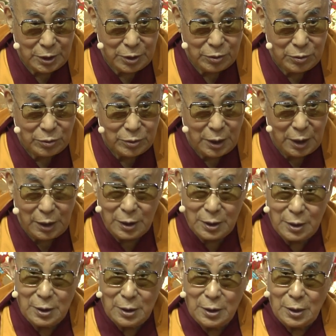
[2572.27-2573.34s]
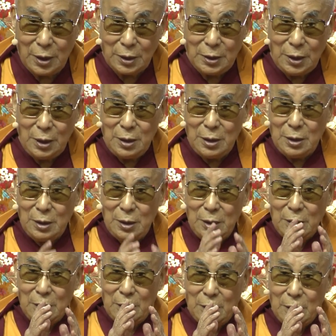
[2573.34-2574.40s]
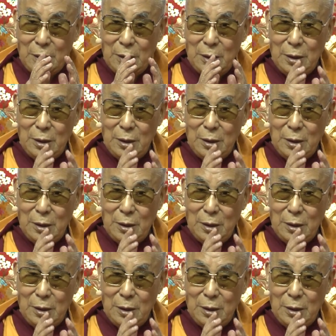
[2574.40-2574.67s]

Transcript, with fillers: 呃正觉果位大菩提。